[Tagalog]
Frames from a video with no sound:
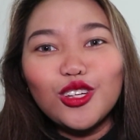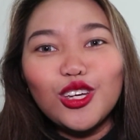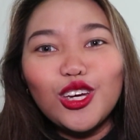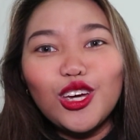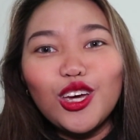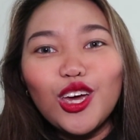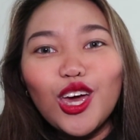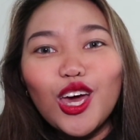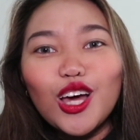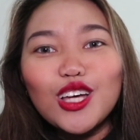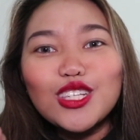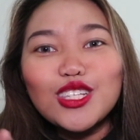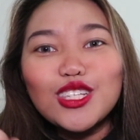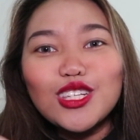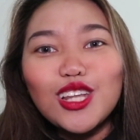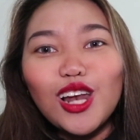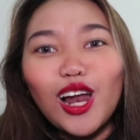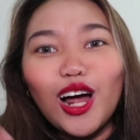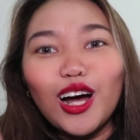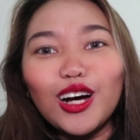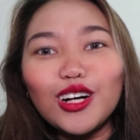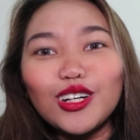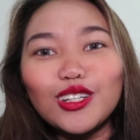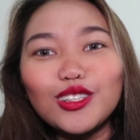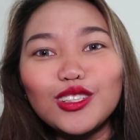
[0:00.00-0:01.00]
I-ex
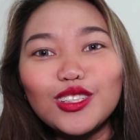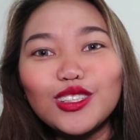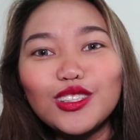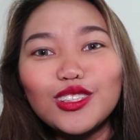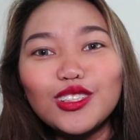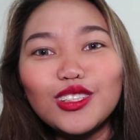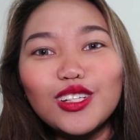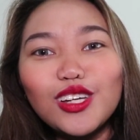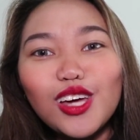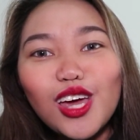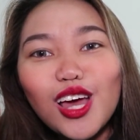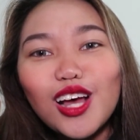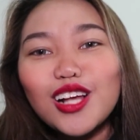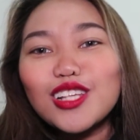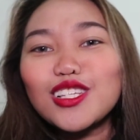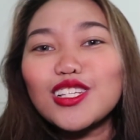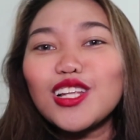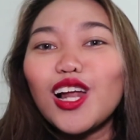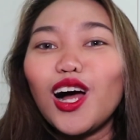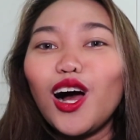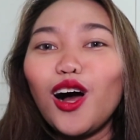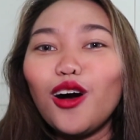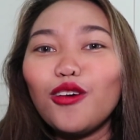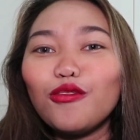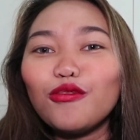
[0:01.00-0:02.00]
lang i-ex
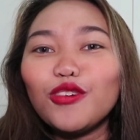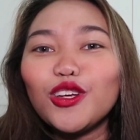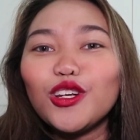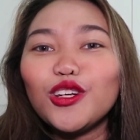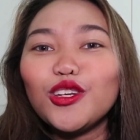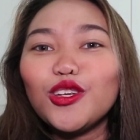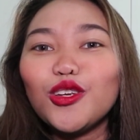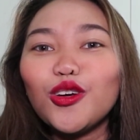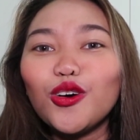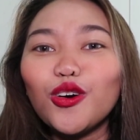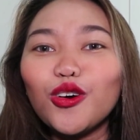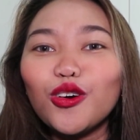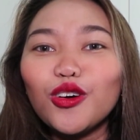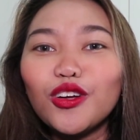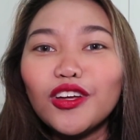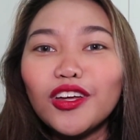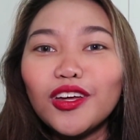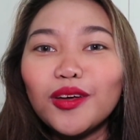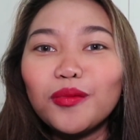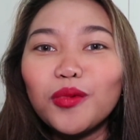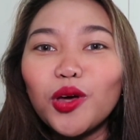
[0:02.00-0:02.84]
lang ang video.